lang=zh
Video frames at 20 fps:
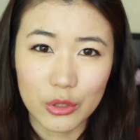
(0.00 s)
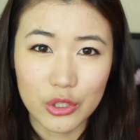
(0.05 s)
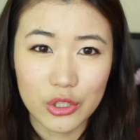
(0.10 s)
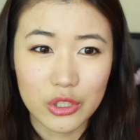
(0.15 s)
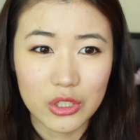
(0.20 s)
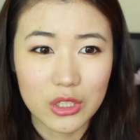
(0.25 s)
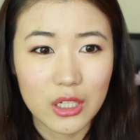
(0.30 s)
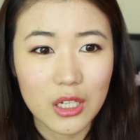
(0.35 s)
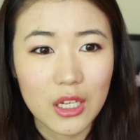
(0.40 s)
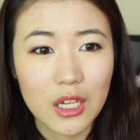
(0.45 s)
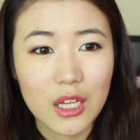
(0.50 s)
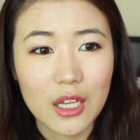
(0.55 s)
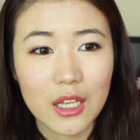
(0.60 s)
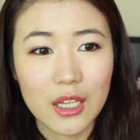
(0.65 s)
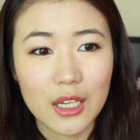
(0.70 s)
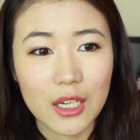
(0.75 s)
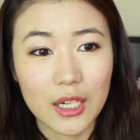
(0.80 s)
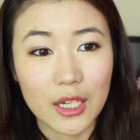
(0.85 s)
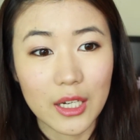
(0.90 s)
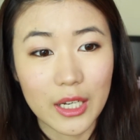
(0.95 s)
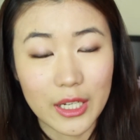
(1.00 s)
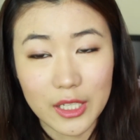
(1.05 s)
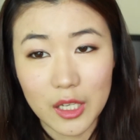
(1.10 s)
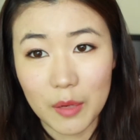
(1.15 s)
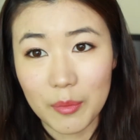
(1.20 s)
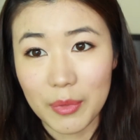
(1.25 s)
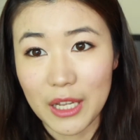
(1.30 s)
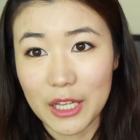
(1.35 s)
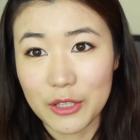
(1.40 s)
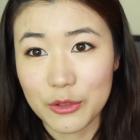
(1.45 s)
就是脸
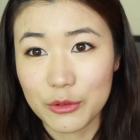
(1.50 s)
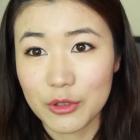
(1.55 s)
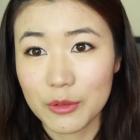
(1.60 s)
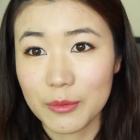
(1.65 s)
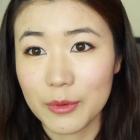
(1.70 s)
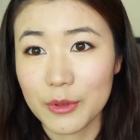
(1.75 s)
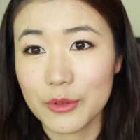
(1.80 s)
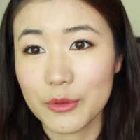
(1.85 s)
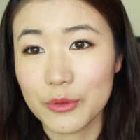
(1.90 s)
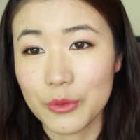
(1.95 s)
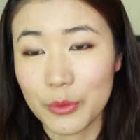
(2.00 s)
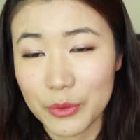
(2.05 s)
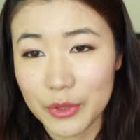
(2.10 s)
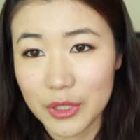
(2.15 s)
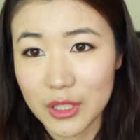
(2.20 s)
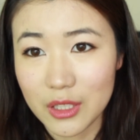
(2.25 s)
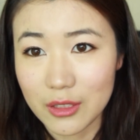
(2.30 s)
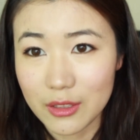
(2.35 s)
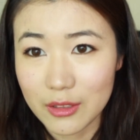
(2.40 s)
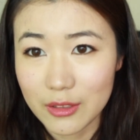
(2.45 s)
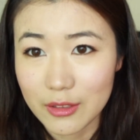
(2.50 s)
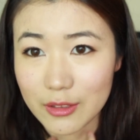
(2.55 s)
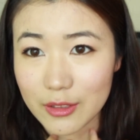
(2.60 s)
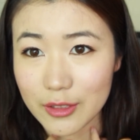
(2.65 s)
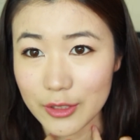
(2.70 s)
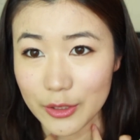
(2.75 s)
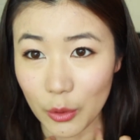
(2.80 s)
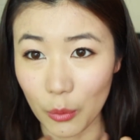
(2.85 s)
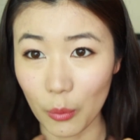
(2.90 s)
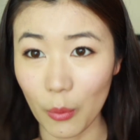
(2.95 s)
上本来就特别容易
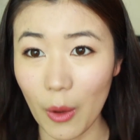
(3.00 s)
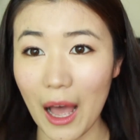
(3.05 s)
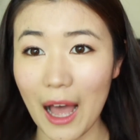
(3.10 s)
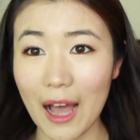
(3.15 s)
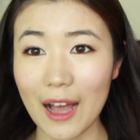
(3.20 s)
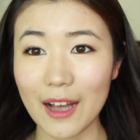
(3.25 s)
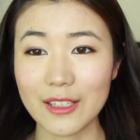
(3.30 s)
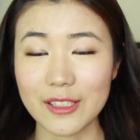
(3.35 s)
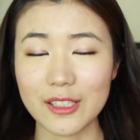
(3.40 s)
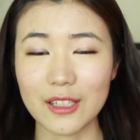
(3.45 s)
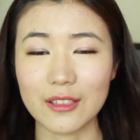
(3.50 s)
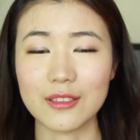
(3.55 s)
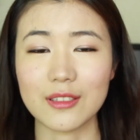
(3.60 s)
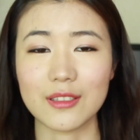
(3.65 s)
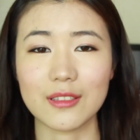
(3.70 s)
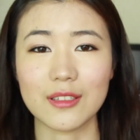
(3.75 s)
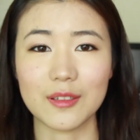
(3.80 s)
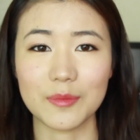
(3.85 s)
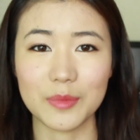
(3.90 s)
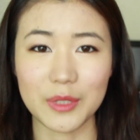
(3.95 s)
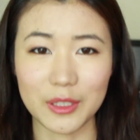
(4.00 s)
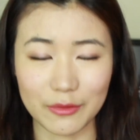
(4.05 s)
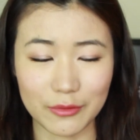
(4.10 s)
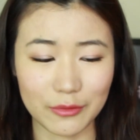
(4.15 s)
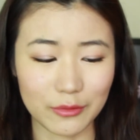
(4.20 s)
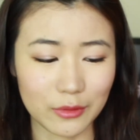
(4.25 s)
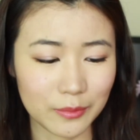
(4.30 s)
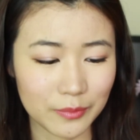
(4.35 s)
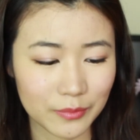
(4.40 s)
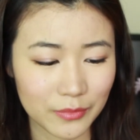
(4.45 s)
油啊这样子的皮
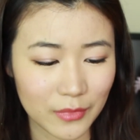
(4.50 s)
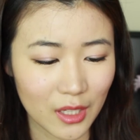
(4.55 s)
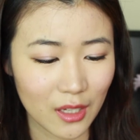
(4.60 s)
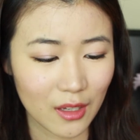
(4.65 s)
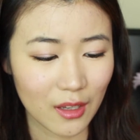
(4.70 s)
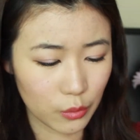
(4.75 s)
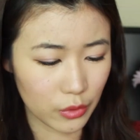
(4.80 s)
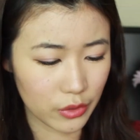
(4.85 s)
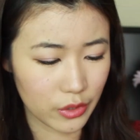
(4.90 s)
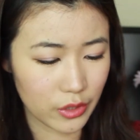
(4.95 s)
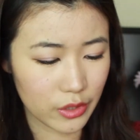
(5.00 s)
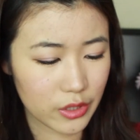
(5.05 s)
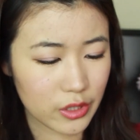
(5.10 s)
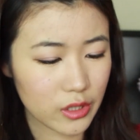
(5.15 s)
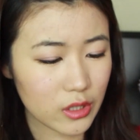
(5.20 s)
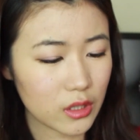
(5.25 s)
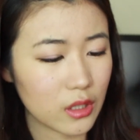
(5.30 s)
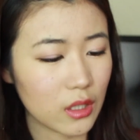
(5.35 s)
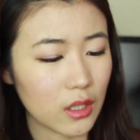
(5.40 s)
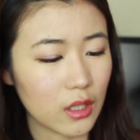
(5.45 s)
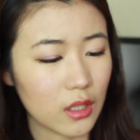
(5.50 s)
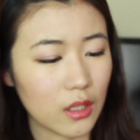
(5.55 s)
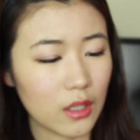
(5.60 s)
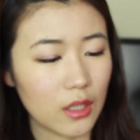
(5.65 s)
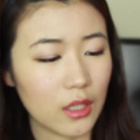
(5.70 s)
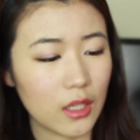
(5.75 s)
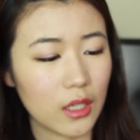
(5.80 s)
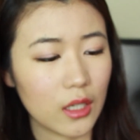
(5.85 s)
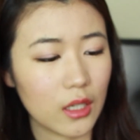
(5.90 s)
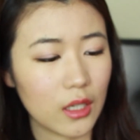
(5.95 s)
肤。我是试
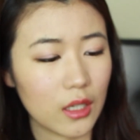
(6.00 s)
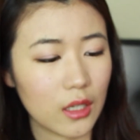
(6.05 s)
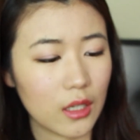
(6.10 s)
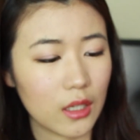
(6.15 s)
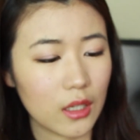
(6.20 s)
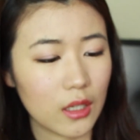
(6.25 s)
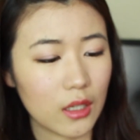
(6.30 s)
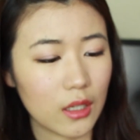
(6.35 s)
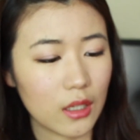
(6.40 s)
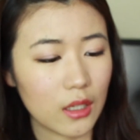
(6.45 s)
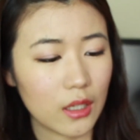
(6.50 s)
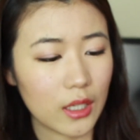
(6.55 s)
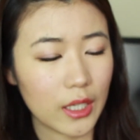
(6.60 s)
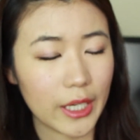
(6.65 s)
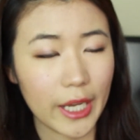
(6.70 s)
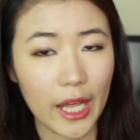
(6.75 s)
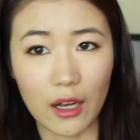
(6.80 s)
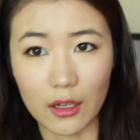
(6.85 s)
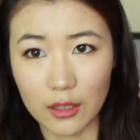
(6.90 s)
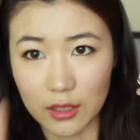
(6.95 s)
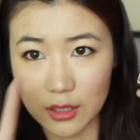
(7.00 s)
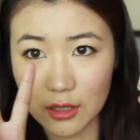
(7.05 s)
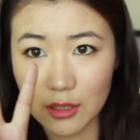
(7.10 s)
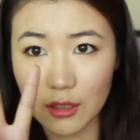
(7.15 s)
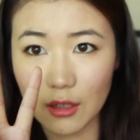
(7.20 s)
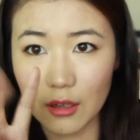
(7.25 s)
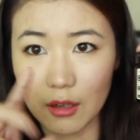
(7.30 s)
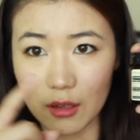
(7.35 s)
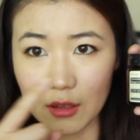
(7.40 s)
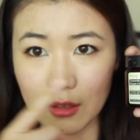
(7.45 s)
了两
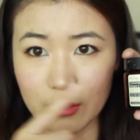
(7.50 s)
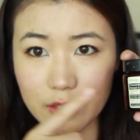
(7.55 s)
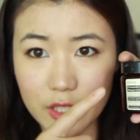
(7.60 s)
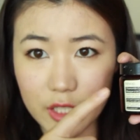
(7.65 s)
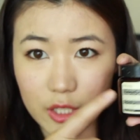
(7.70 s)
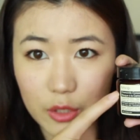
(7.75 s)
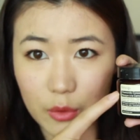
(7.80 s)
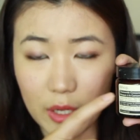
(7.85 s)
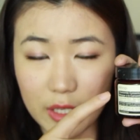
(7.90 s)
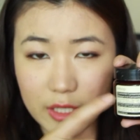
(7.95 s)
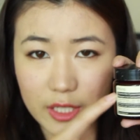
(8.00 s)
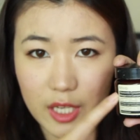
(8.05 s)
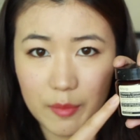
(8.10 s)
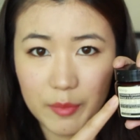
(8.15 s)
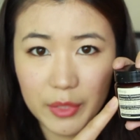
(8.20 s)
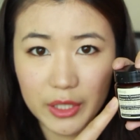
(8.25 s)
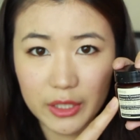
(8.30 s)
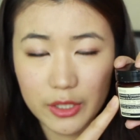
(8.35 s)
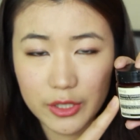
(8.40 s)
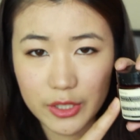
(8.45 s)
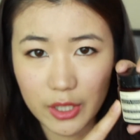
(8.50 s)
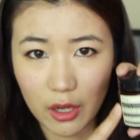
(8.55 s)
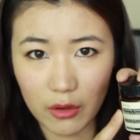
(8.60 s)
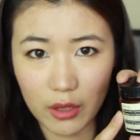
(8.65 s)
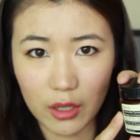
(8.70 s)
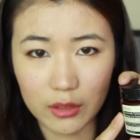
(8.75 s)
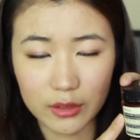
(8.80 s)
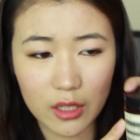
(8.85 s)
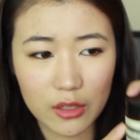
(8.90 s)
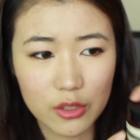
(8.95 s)
个这款产品的小
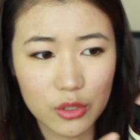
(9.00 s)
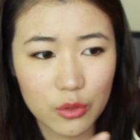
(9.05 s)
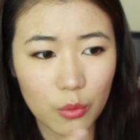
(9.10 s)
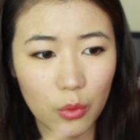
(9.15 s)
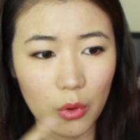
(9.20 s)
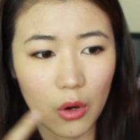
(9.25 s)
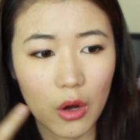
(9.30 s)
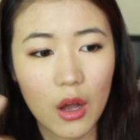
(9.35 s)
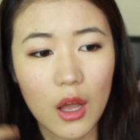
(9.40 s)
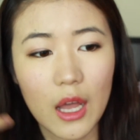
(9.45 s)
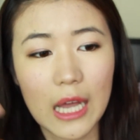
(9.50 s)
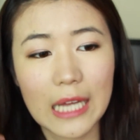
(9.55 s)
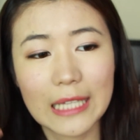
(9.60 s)
样，当时我